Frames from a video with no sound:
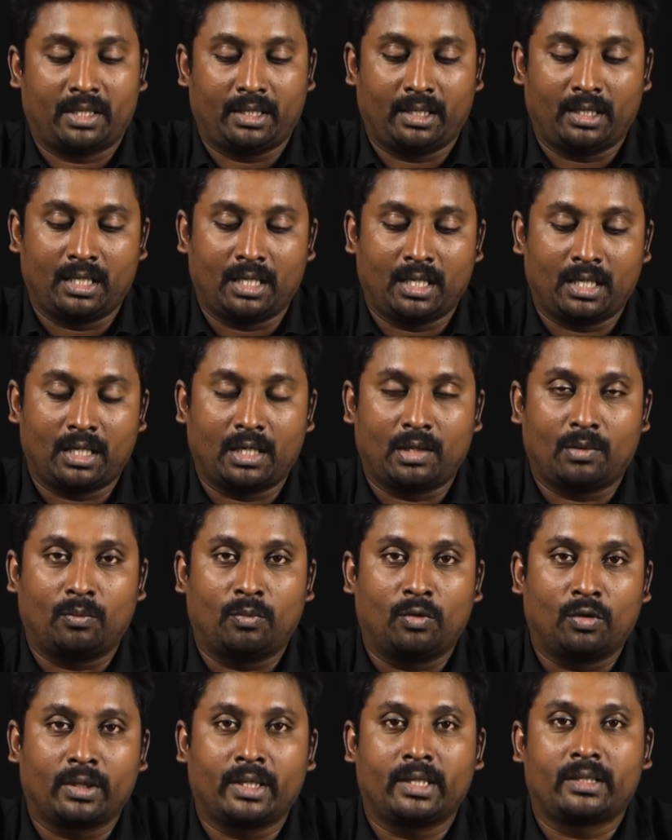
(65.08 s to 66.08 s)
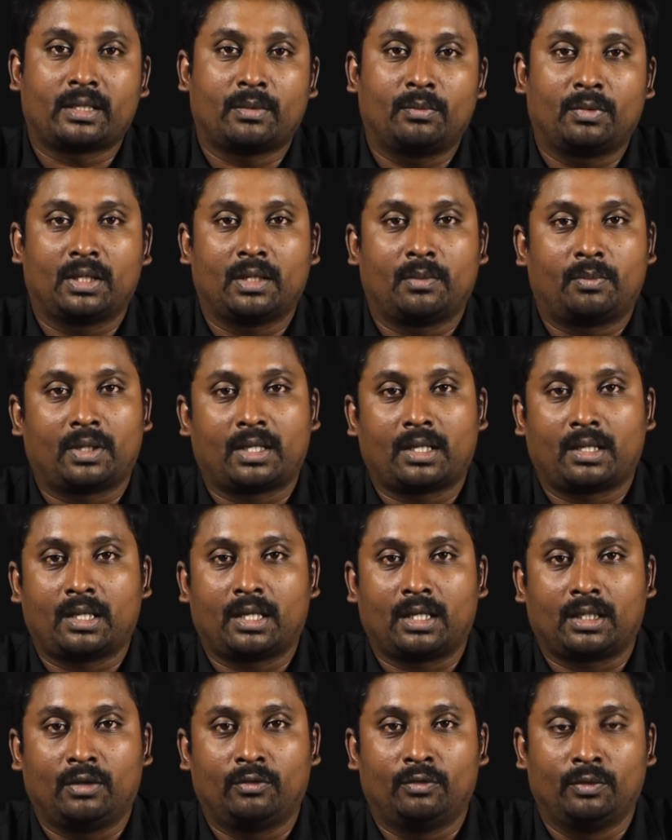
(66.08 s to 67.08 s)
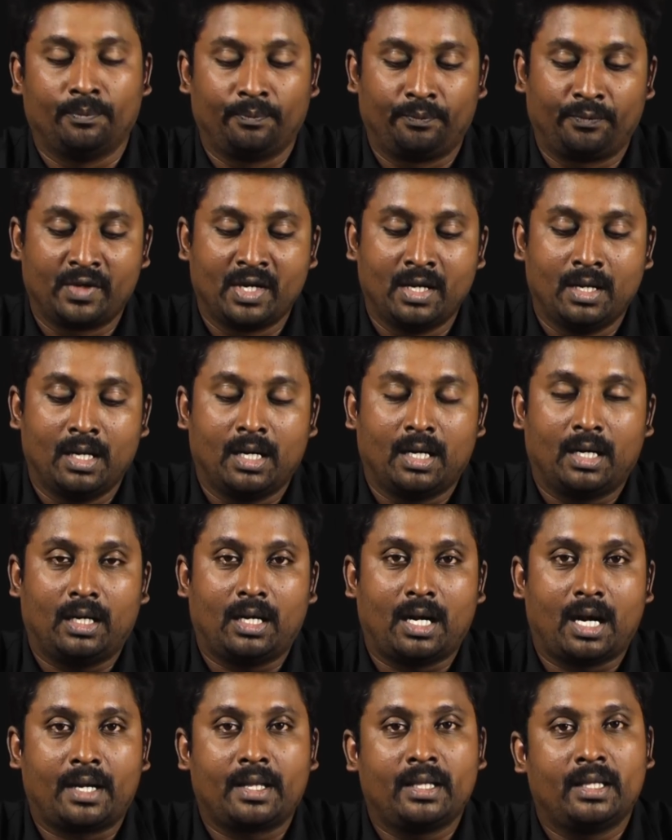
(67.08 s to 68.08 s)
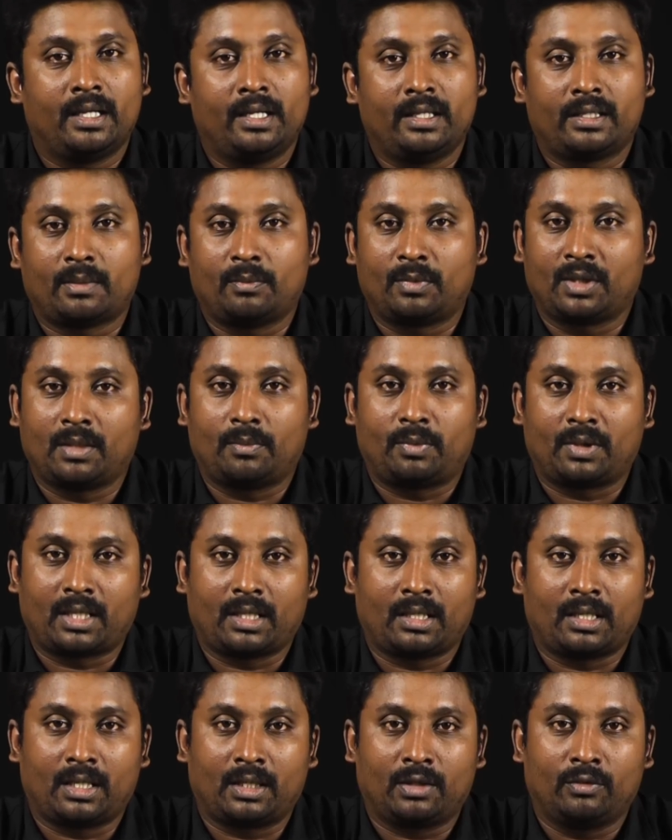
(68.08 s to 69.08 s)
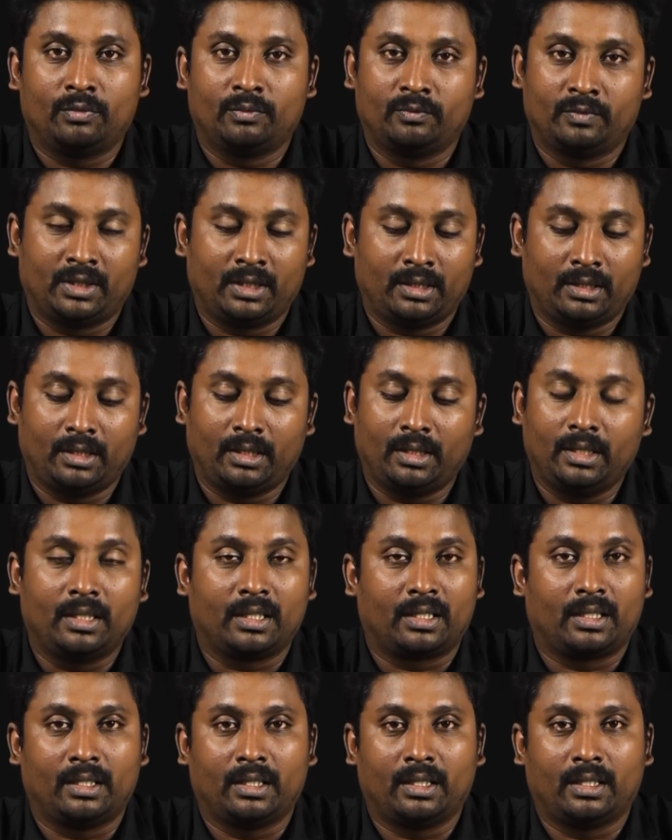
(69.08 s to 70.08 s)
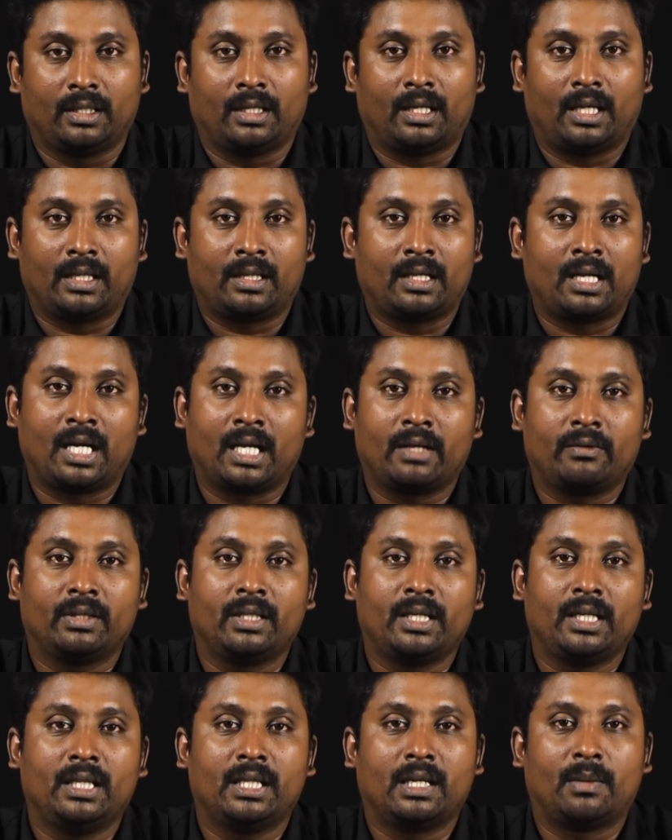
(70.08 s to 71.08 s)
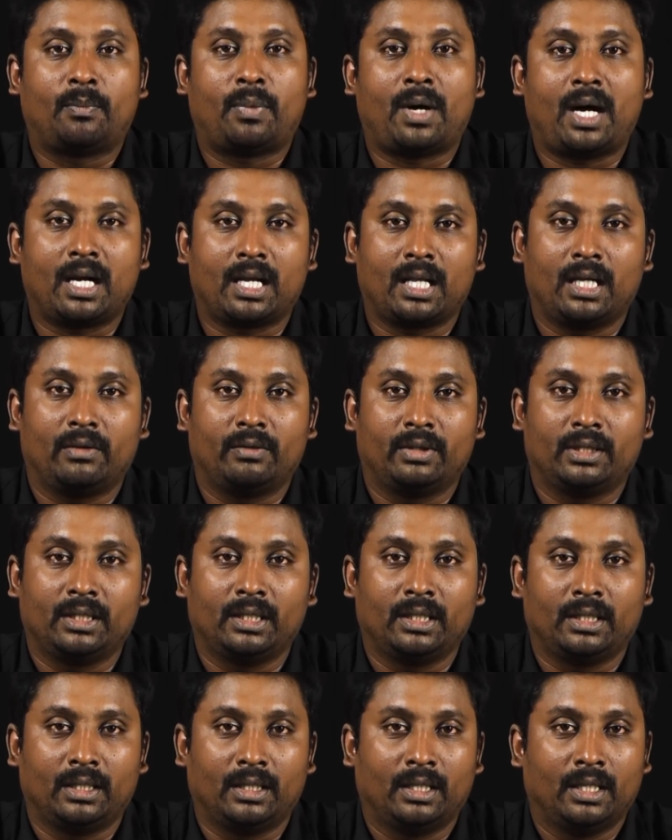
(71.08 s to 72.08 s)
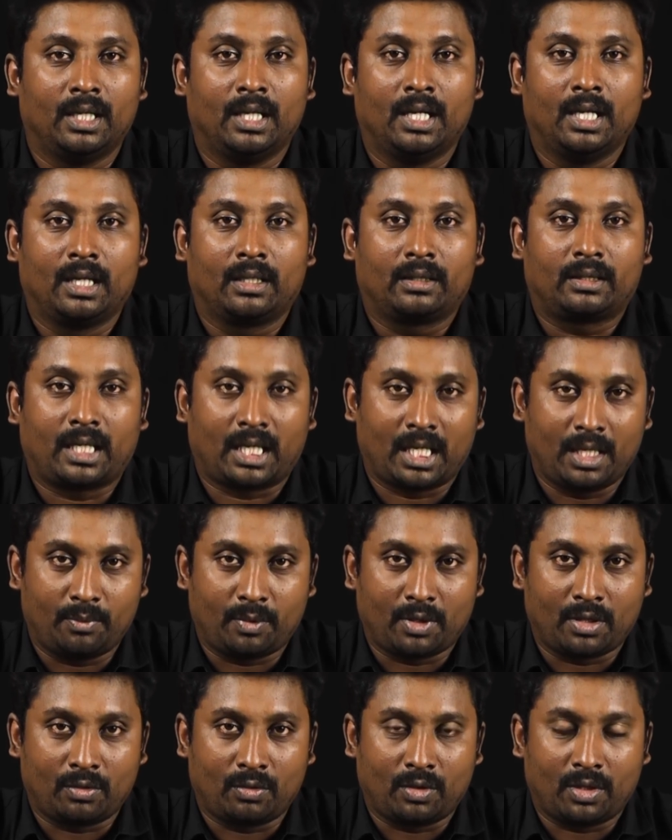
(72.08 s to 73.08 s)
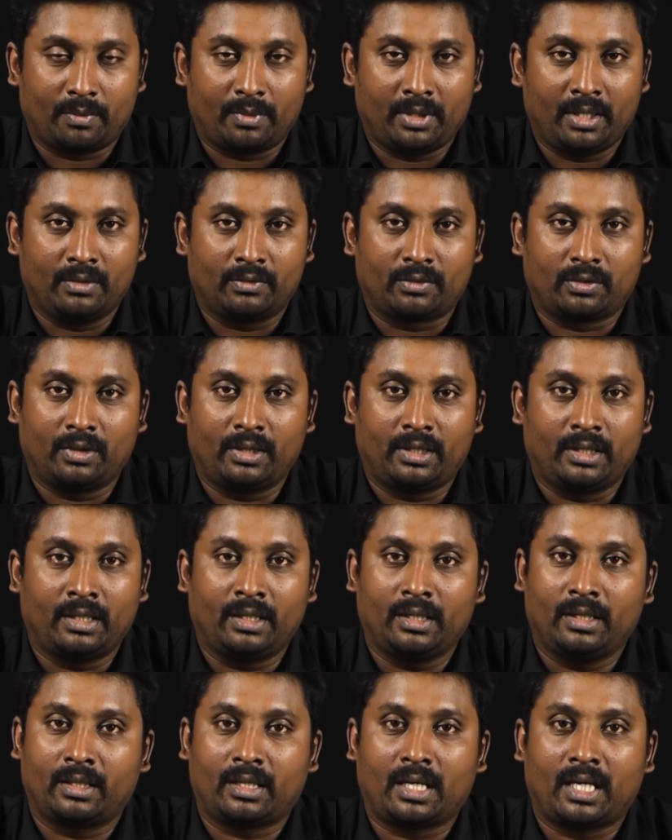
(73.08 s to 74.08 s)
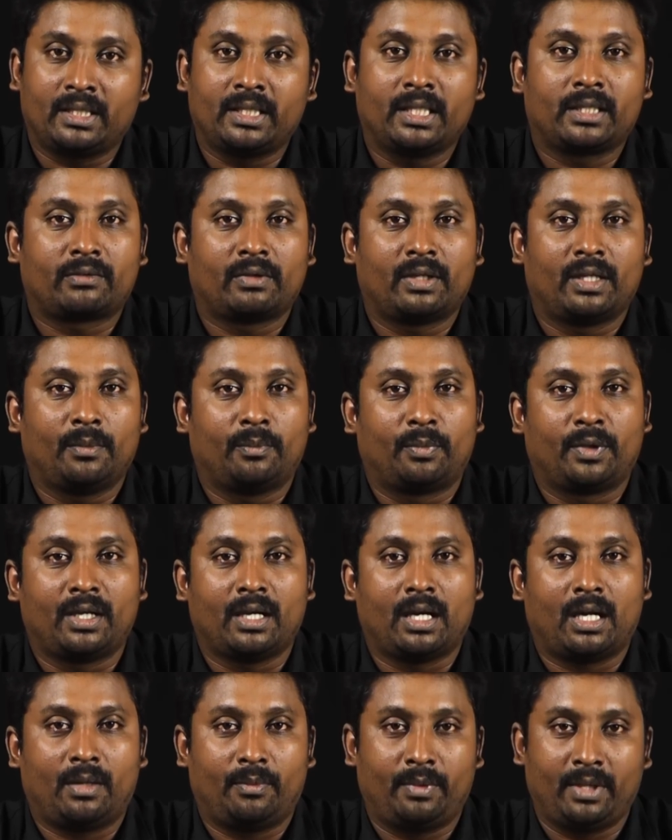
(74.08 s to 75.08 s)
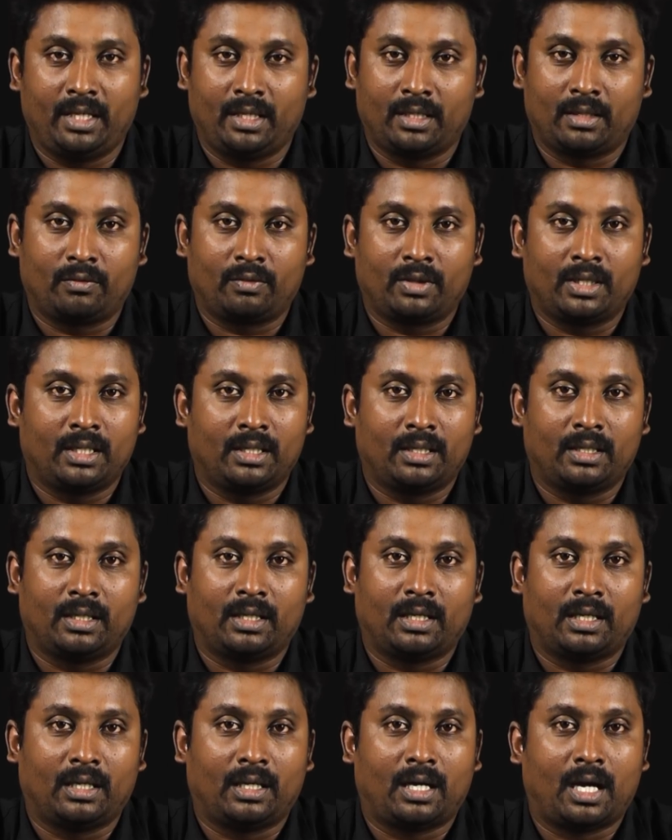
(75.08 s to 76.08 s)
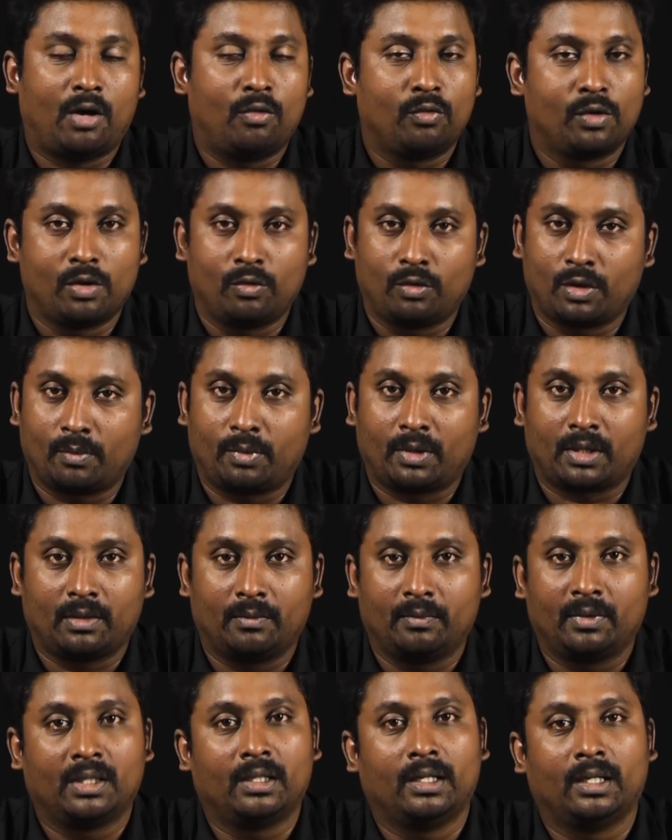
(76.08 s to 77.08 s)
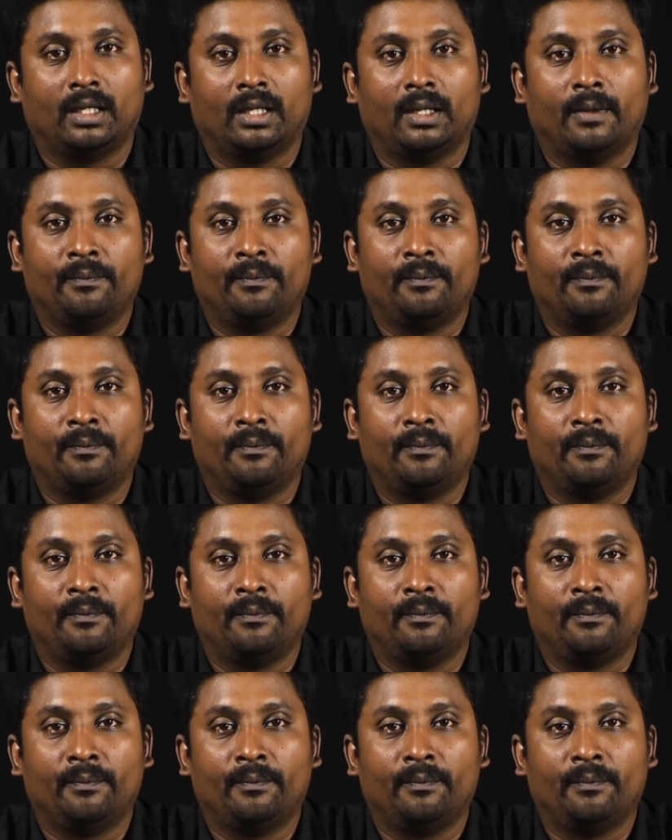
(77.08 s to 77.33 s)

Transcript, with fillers: பார்த்திங்கன்னா போதை சம்மந்தப்பட்டதாகவும் அடிதடி சம்மந்தப்பட்டதாகவும் வந்து இருக்குது அதனால் வந்து இந்த பாடலை வந்து தடை பண்ணணும் அப்படின்னு சொல்லிட்டு ராஜேஸ்வரி பிரியா அப்படிங்கிறவங்க அவங்க ஒரு பக்கம் வந்து